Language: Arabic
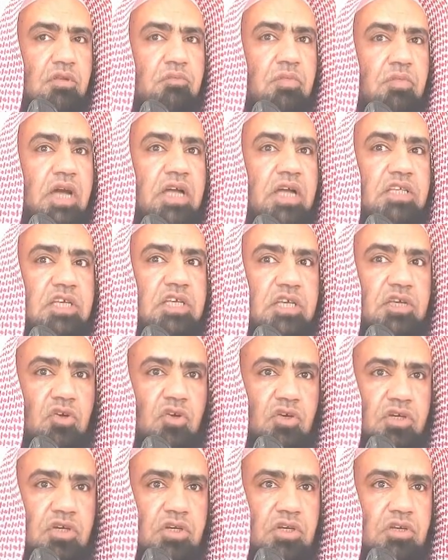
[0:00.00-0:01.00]
ما
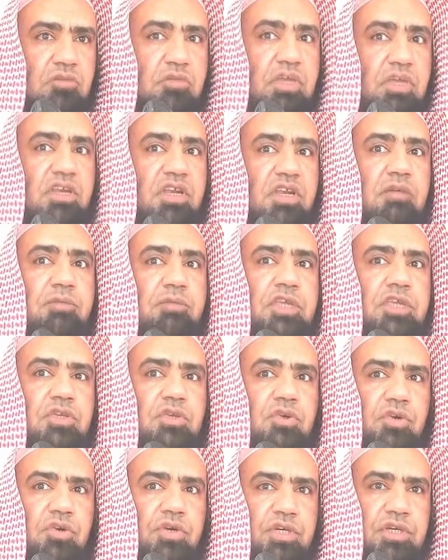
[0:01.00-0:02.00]
دينك من
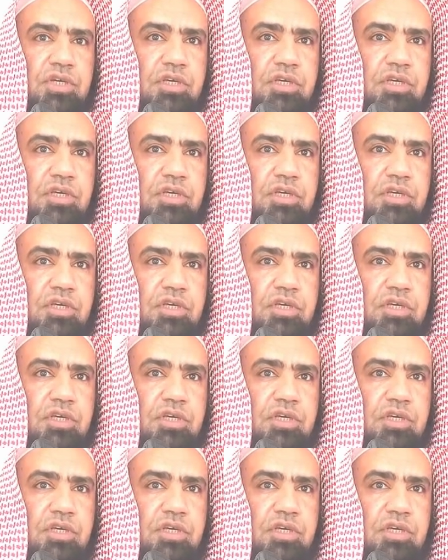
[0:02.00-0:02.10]
نبيك